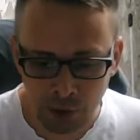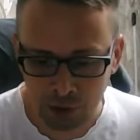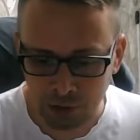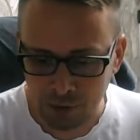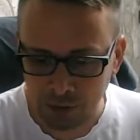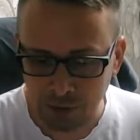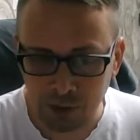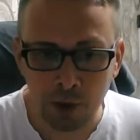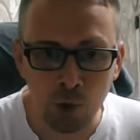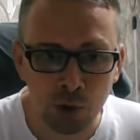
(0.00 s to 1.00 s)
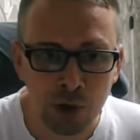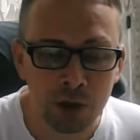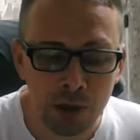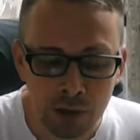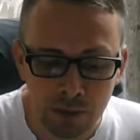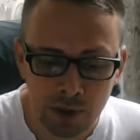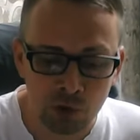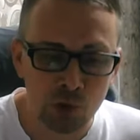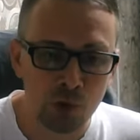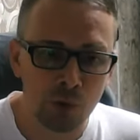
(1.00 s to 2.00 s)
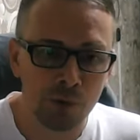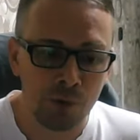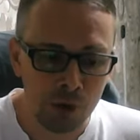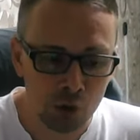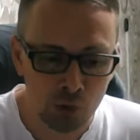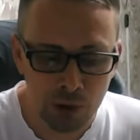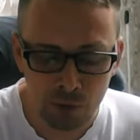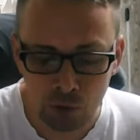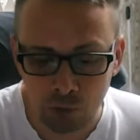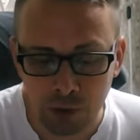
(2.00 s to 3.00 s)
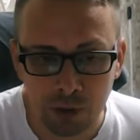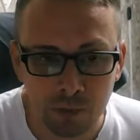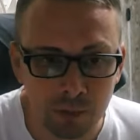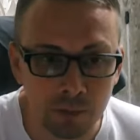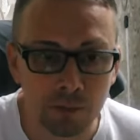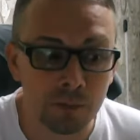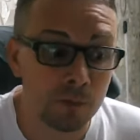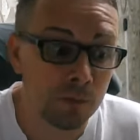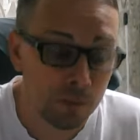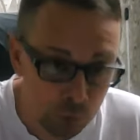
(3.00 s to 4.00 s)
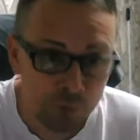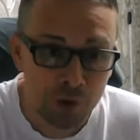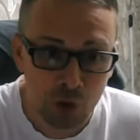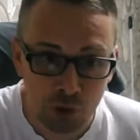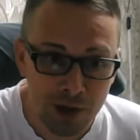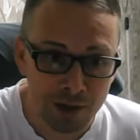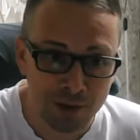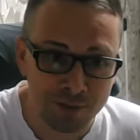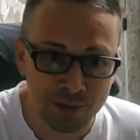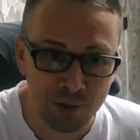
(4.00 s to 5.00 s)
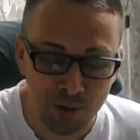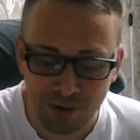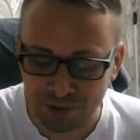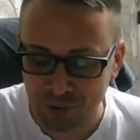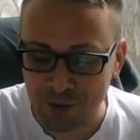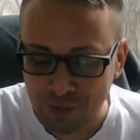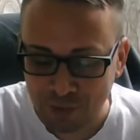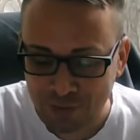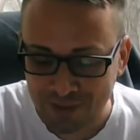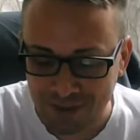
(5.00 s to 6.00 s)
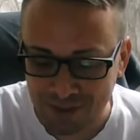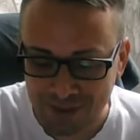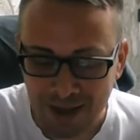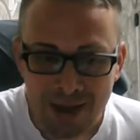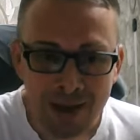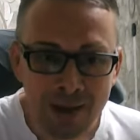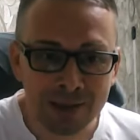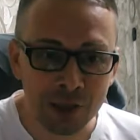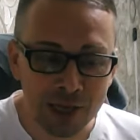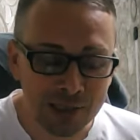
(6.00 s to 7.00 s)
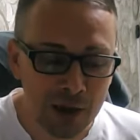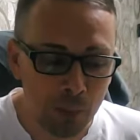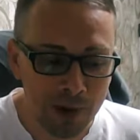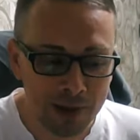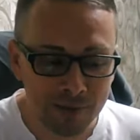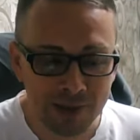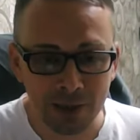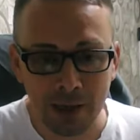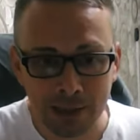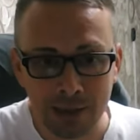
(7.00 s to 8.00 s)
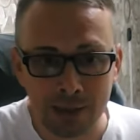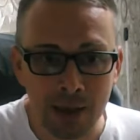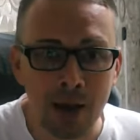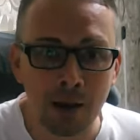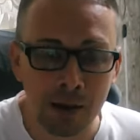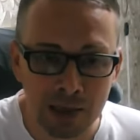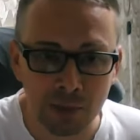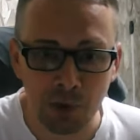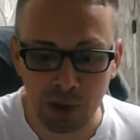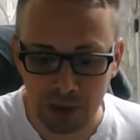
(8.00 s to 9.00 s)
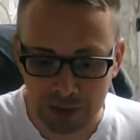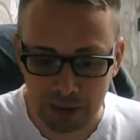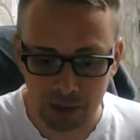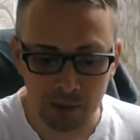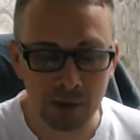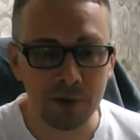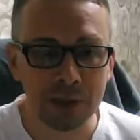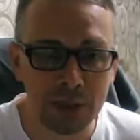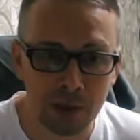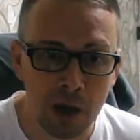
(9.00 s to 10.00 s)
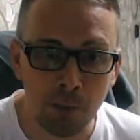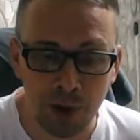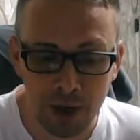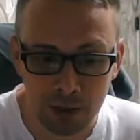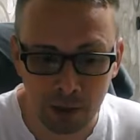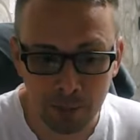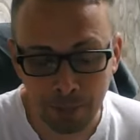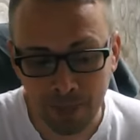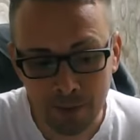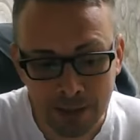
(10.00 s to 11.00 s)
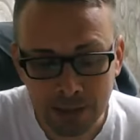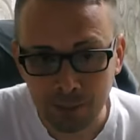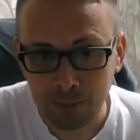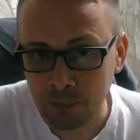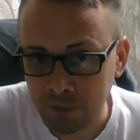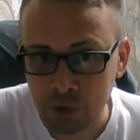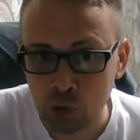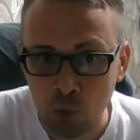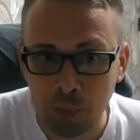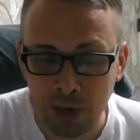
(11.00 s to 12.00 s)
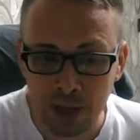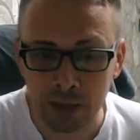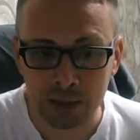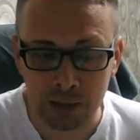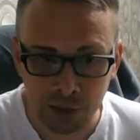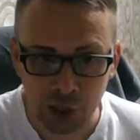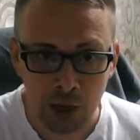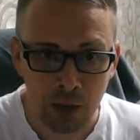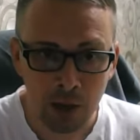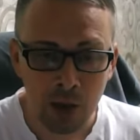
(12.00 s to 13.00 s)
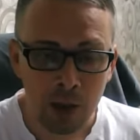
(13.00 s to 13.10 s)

человек недалекий от этого, я все вижу, я все это, ну вижу я это все, что я могу сделать? Сейчас компания взялась за Каспий КИЗ, навести там порядок. Давайте наведем порядок сначала